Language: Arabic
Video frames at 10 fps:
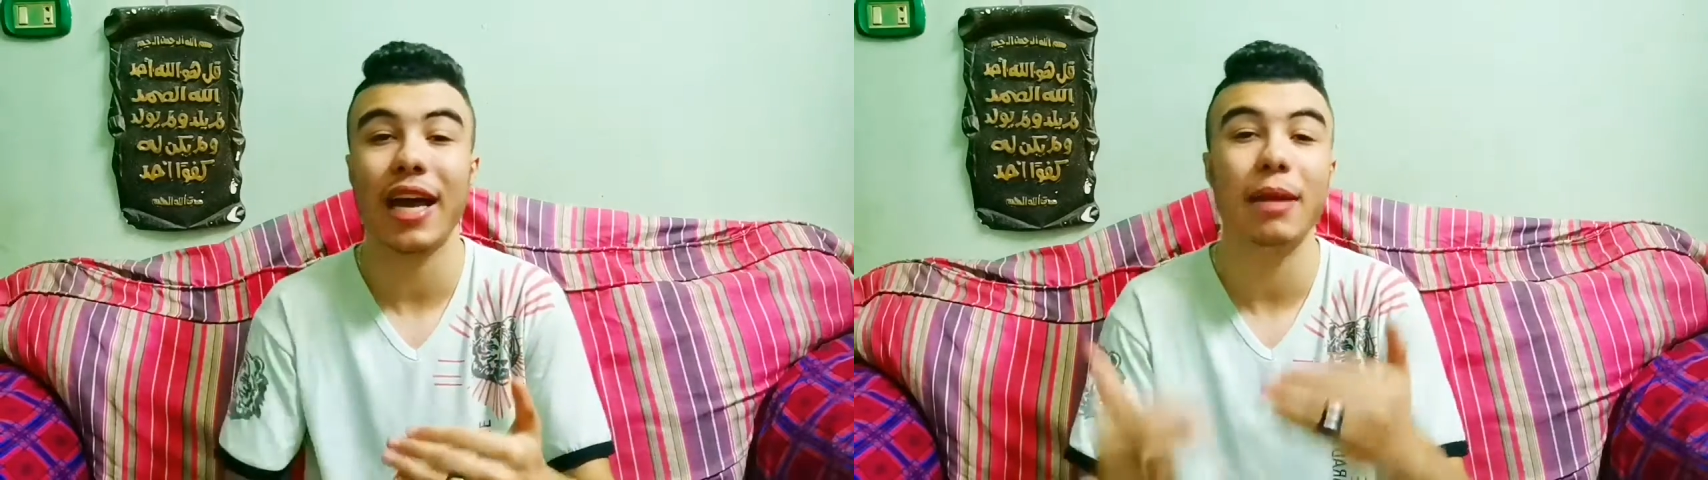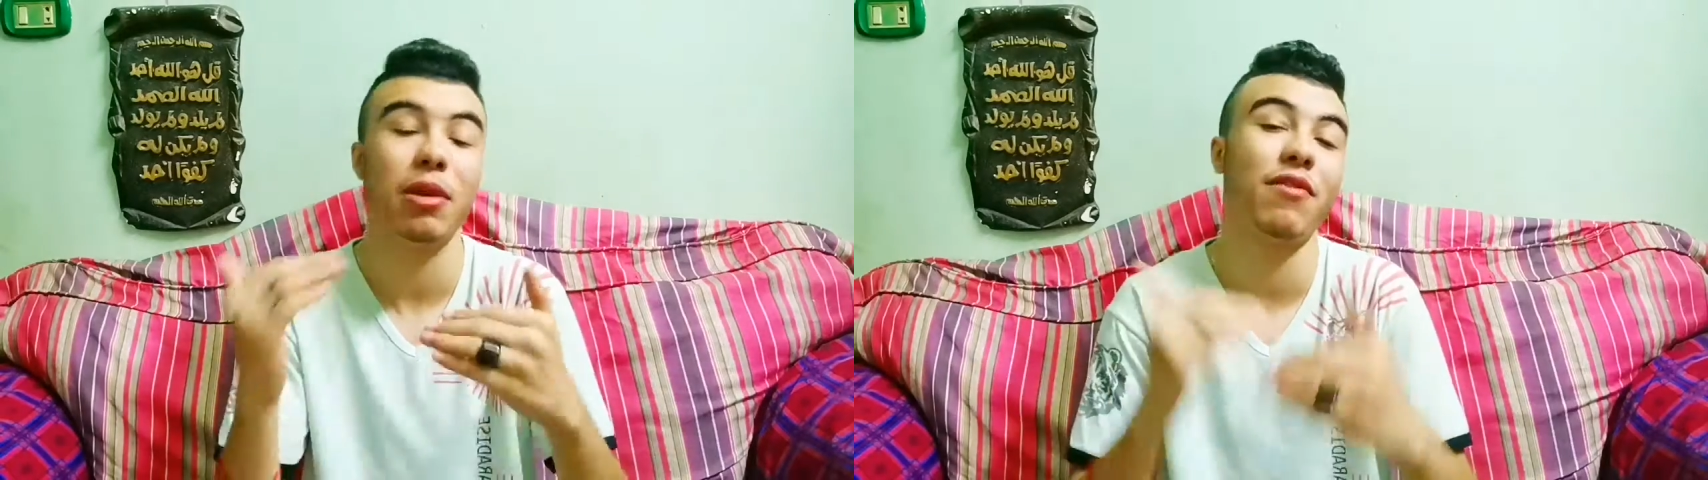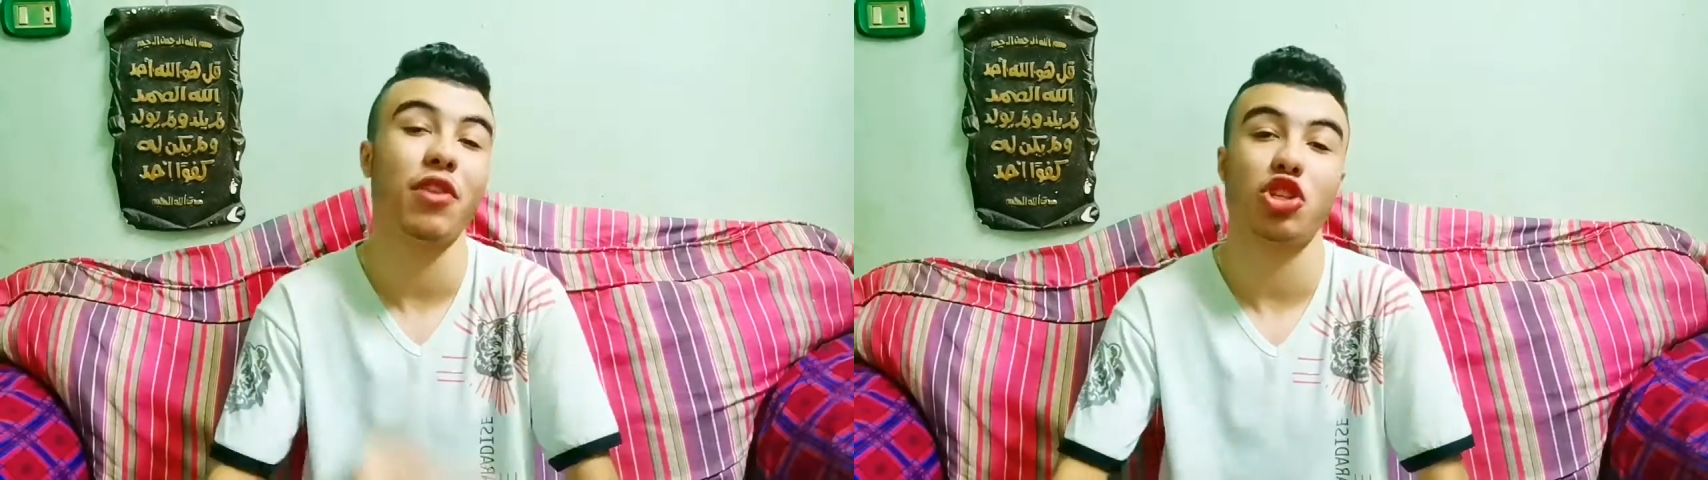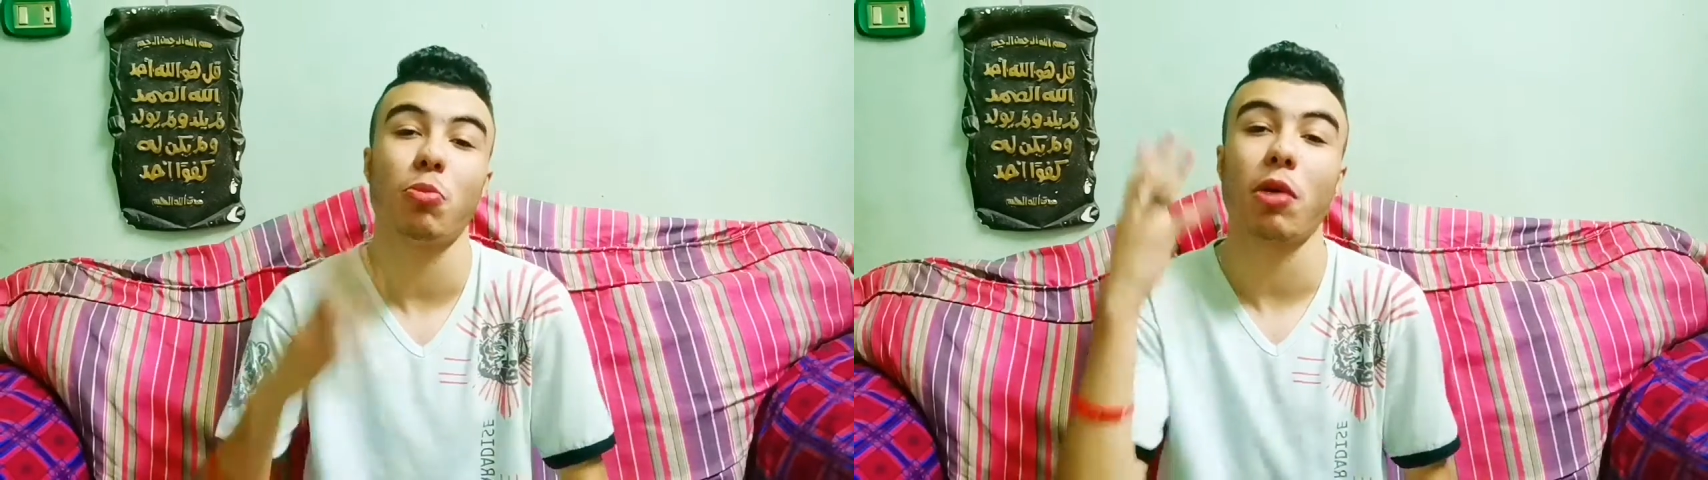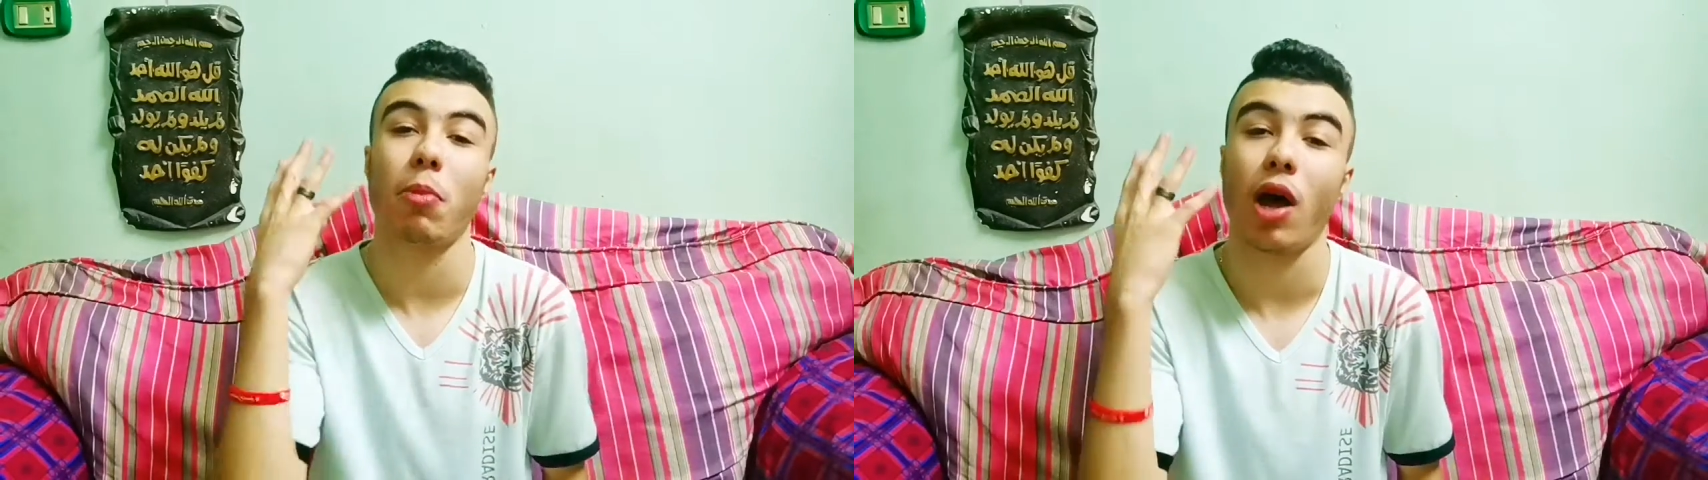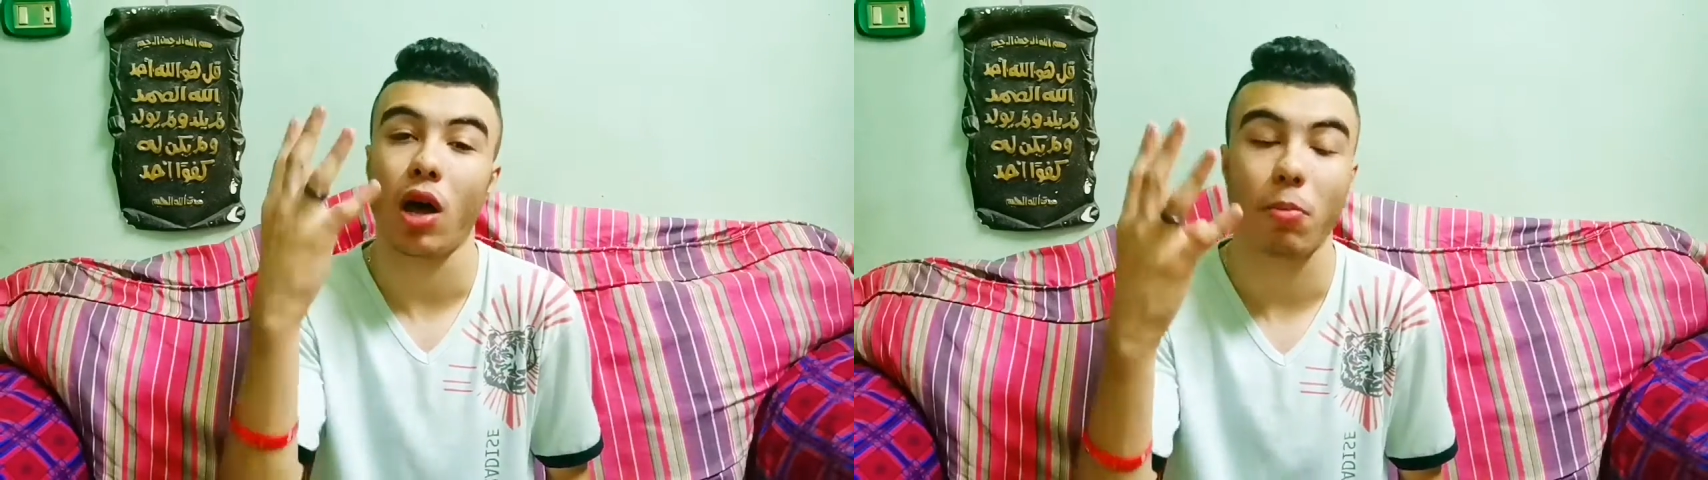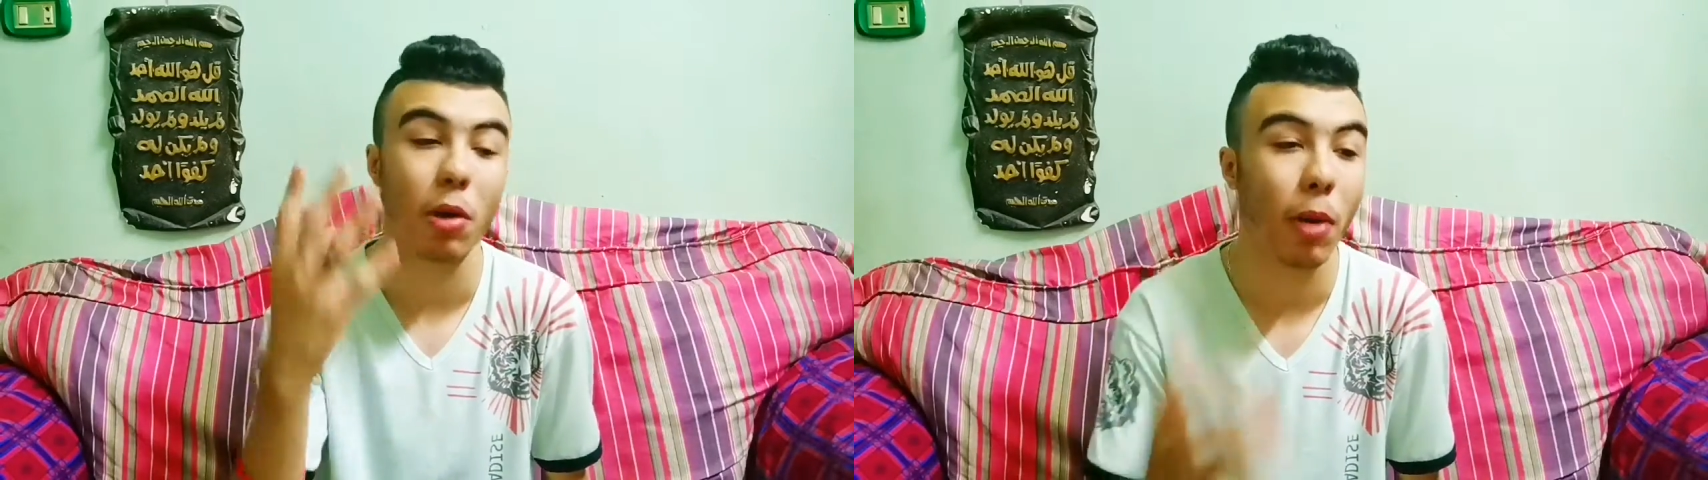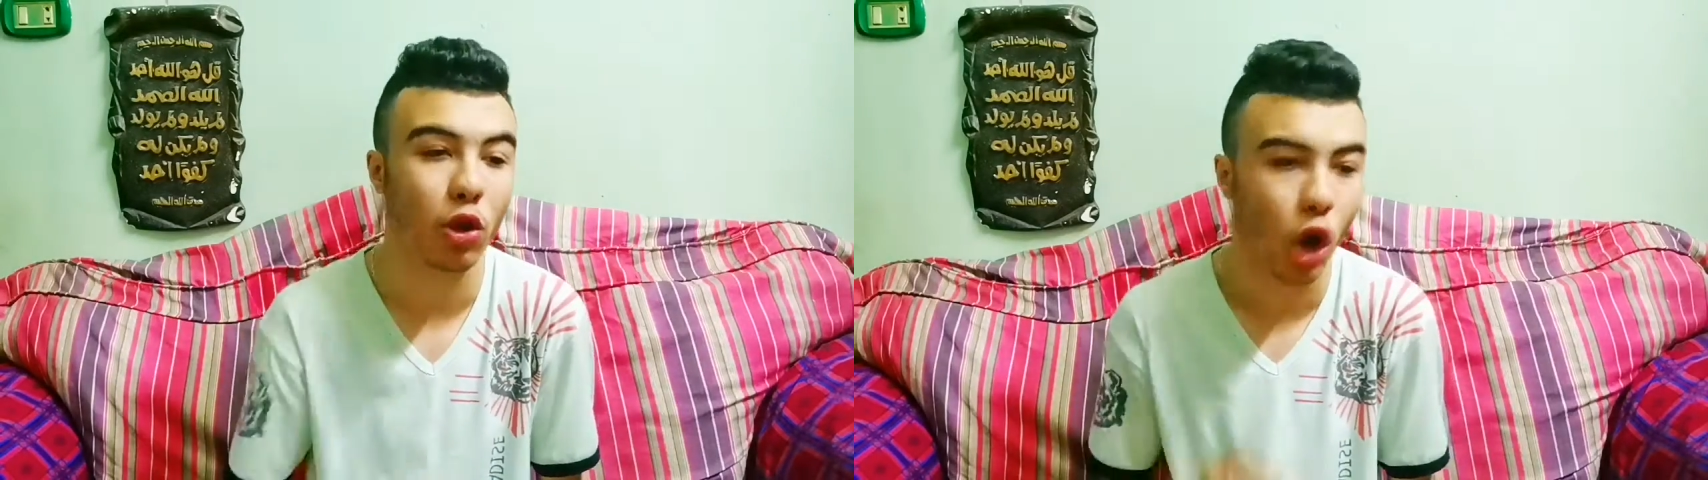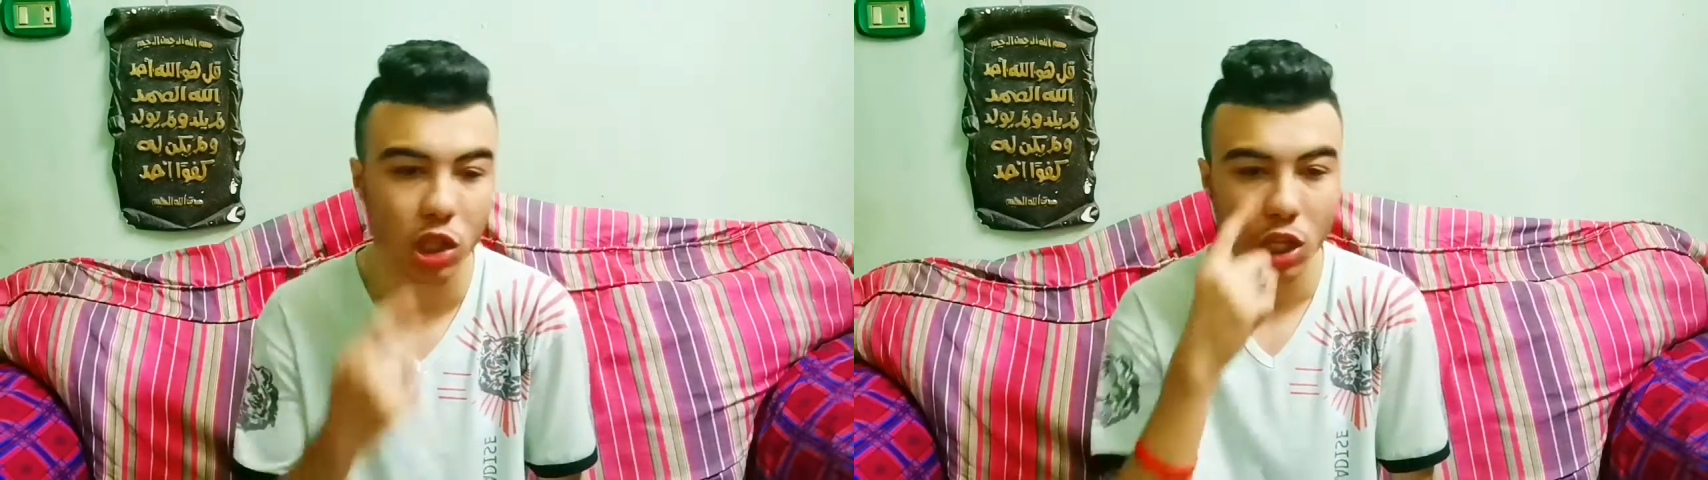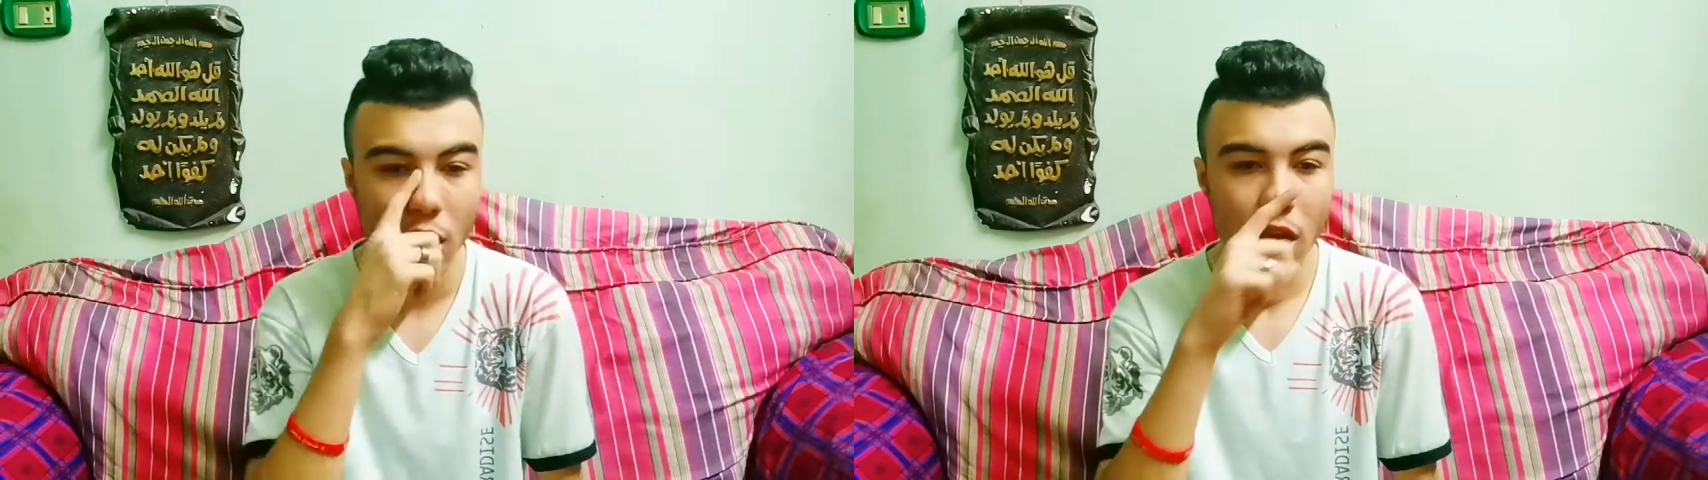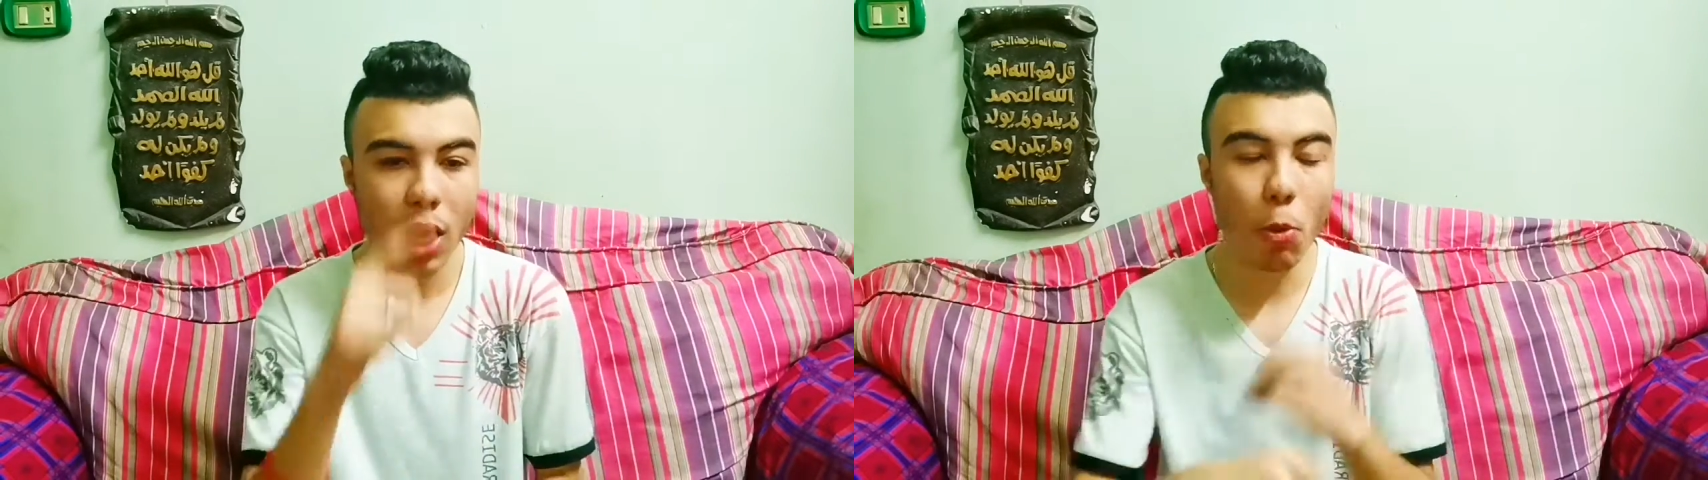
اقل من الافرج باربع باربع نقط